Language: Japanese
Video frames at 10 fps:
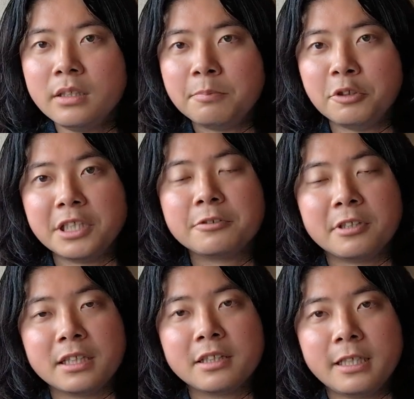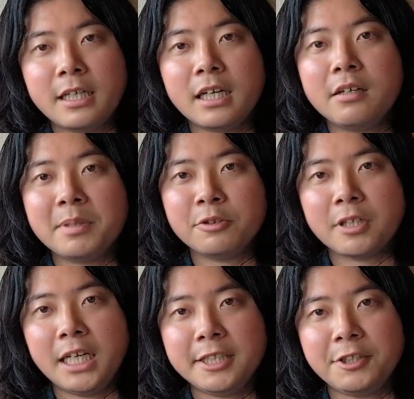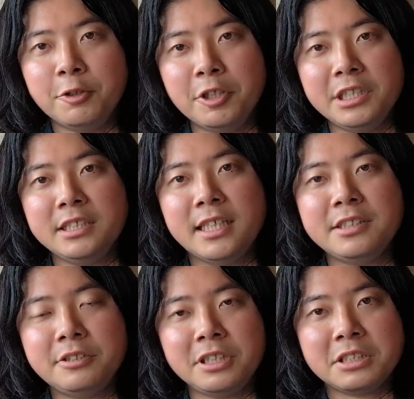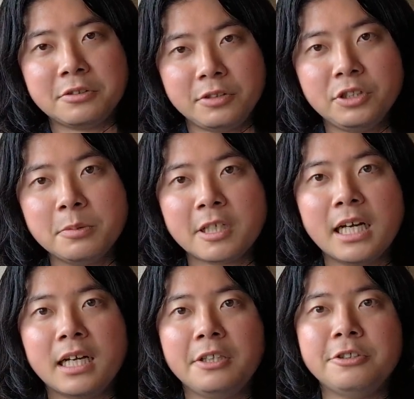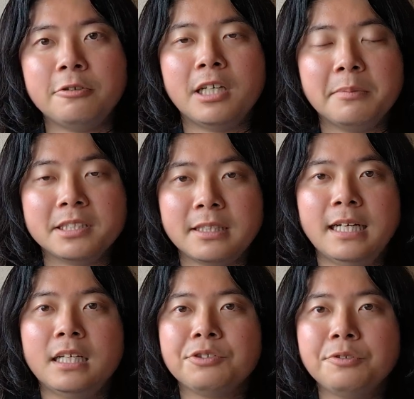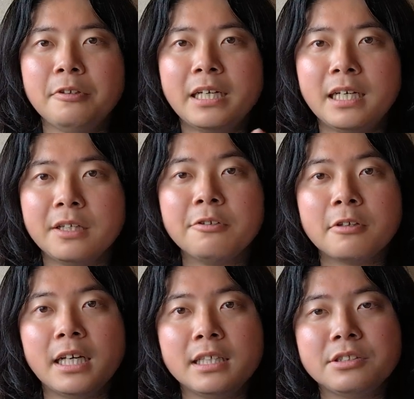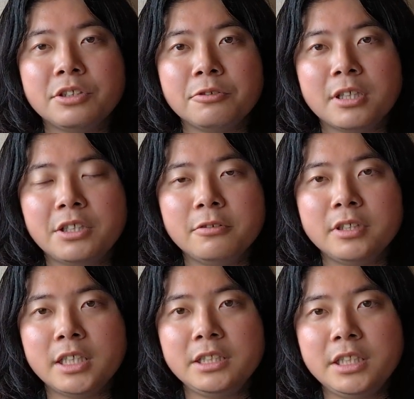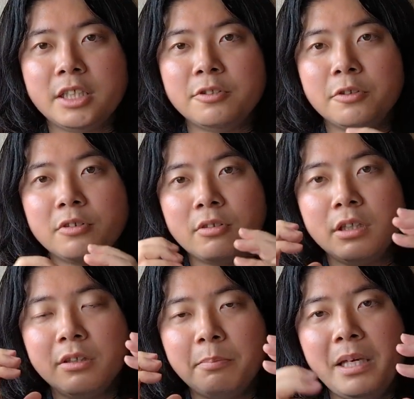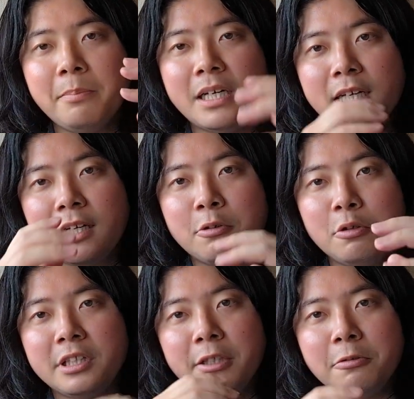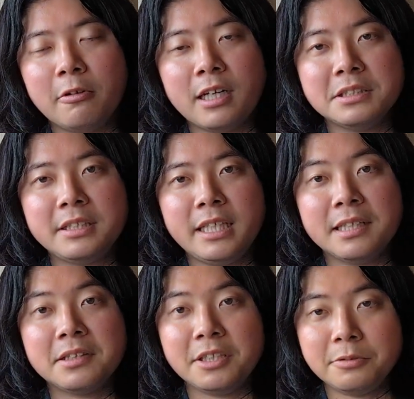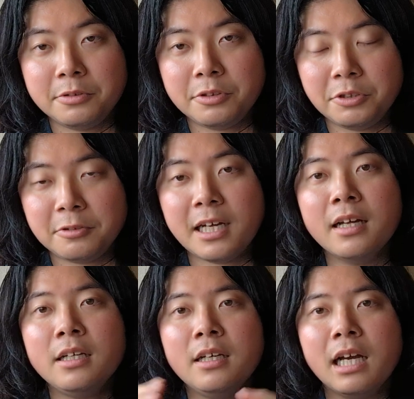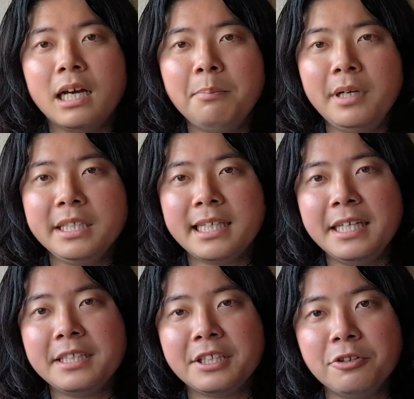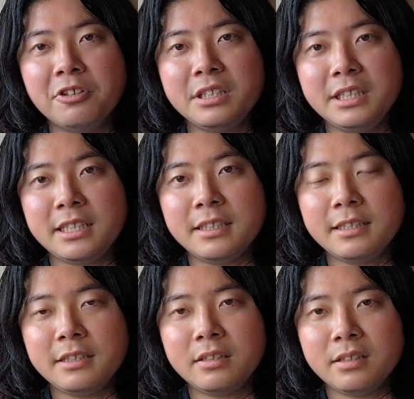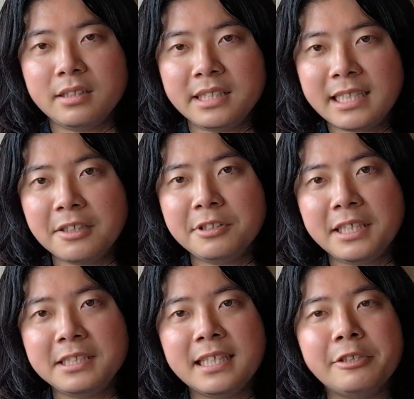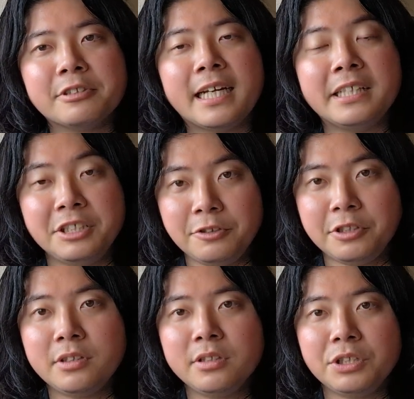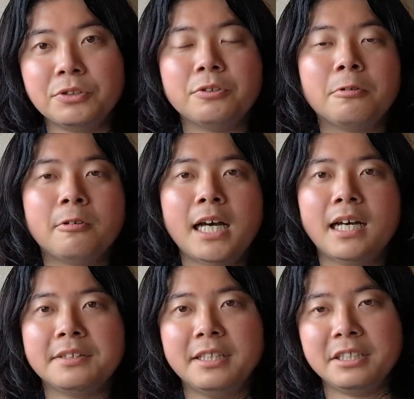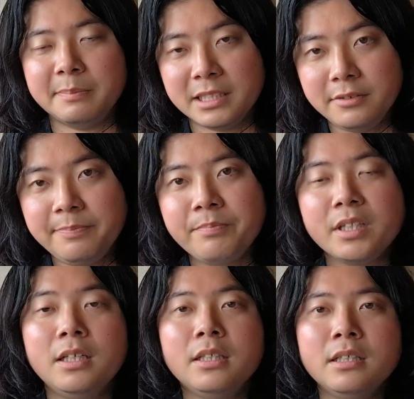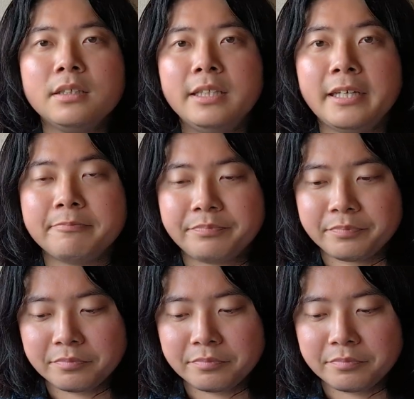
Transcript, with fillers: プロジェクトだったら、まあその外的要因に対するリスクっていうのも考える必要はありますが、ソフトウェアの開発っていうのは基本的にそのメンバーがこう手を動かしてやっていくっていうか、あんまり外的要因に比較的左右されにくいっていうところはあったりします。で、